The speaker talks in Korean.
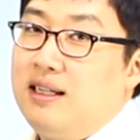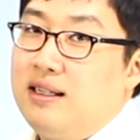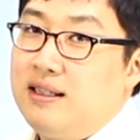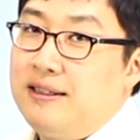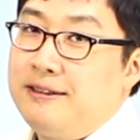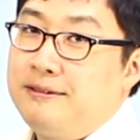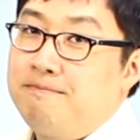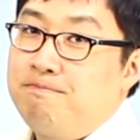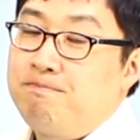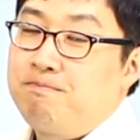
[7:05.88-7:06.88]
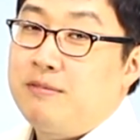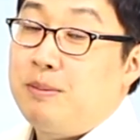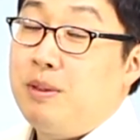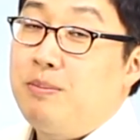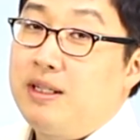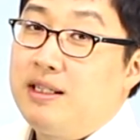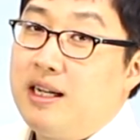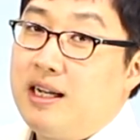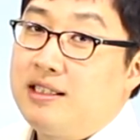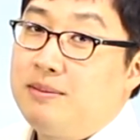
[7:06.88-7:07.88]
음, 답답하게
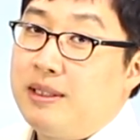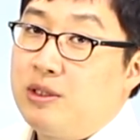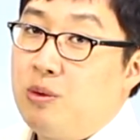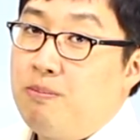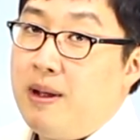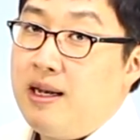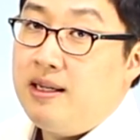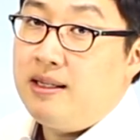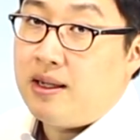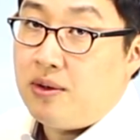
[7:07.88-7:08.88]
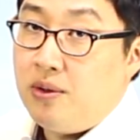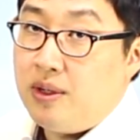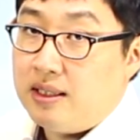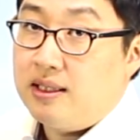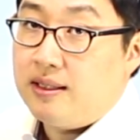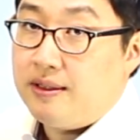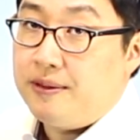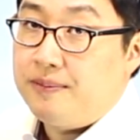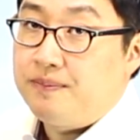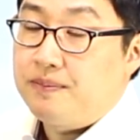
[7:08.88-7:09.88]
생각하지 마시고 빨리 내 걸로 가져가세요.
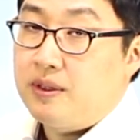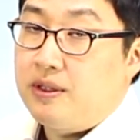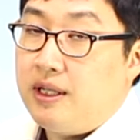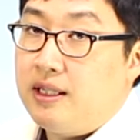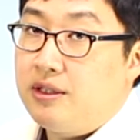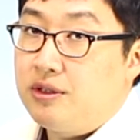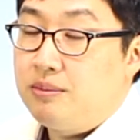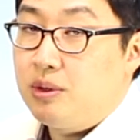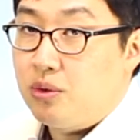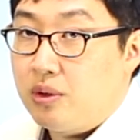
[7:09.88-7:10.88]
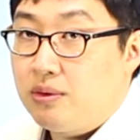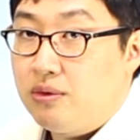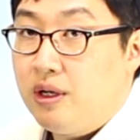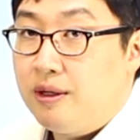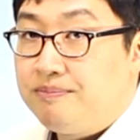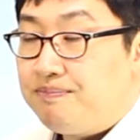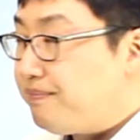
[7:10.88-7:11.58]
이렇게 하셨으면 좋겠고요.